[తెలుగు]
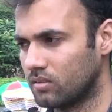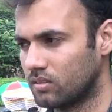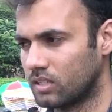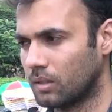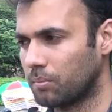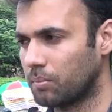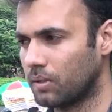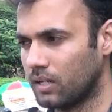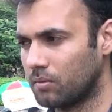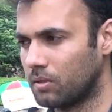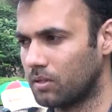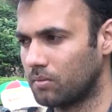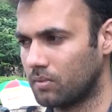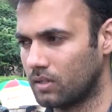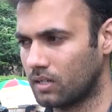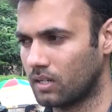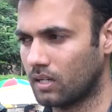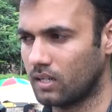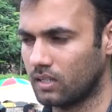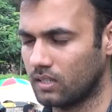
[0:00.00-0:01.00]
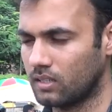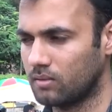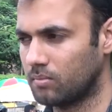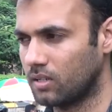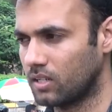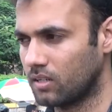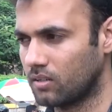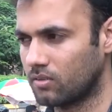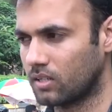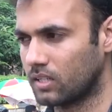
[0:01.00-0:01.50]
చెప్పలేము అనమాట అది
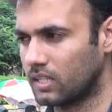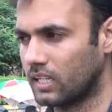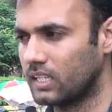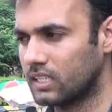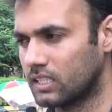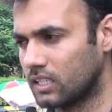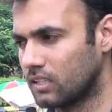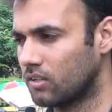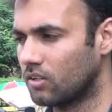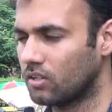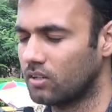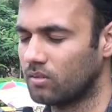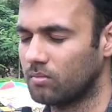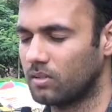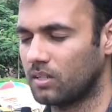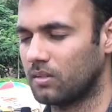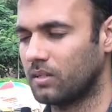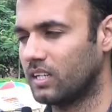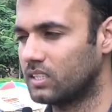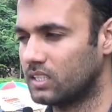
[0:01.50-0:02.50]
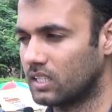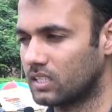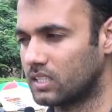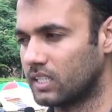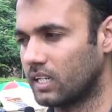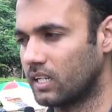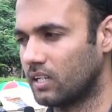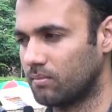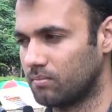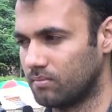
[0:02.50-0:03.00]
మనకు తెలిసేంత వరకు మనం ఏది జడ్జ్
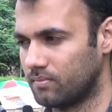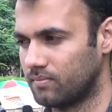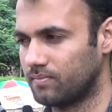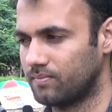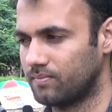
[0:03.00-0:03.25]
చేయలేము